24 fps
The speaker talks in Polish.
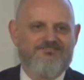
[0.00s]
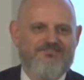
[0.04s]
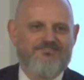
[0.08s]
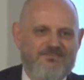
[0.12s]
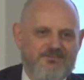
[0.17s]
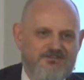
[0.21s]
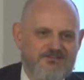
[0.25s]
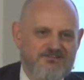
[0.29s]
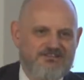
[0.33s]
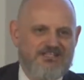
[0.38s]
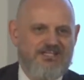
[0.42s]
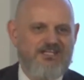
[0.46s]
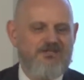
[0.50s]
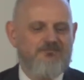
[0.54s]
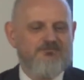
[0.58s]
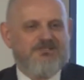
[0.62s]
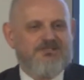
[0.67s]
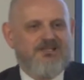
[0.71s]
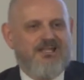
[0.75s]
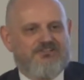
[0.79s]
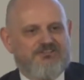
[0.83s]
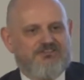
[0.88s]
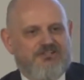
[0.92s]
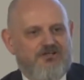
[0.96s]
z kim,
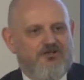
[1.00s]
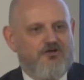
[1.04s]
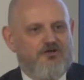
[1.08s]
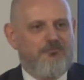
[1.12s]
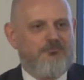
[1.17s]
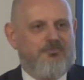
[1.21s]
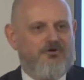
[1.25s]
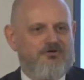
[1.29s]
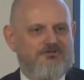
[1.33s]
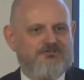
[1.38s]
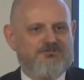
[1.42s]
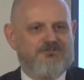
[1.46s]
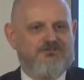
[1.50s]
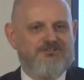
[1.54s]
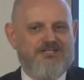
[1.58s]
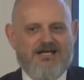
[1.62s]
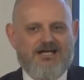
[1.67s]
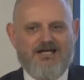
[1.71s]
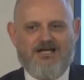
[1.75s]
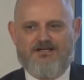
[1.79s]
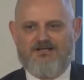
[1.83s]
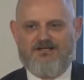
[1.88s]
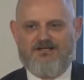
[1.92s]
dlaczego, po co, jak.